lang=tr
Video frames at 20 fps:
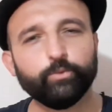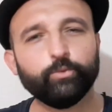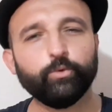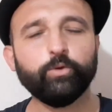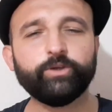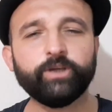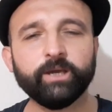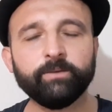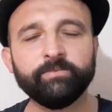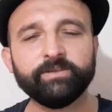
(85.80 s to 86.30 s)

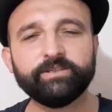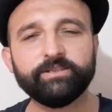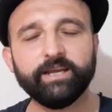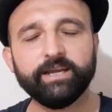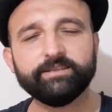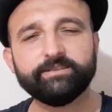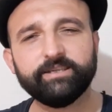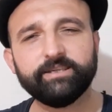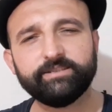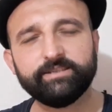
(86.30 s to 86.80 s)
Ülkemizi
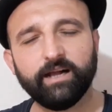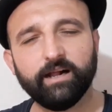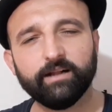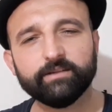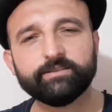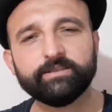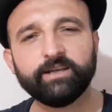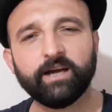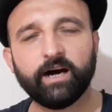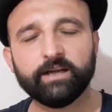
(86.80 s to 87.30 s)
etkisi
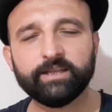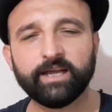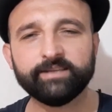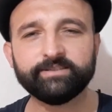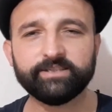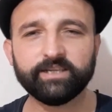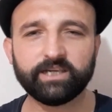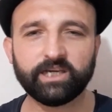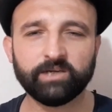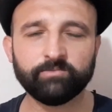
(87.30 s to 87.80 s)
altına alan
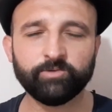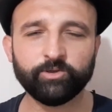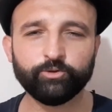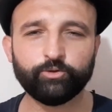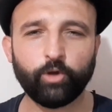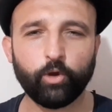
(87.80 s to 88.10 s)
zıkkımın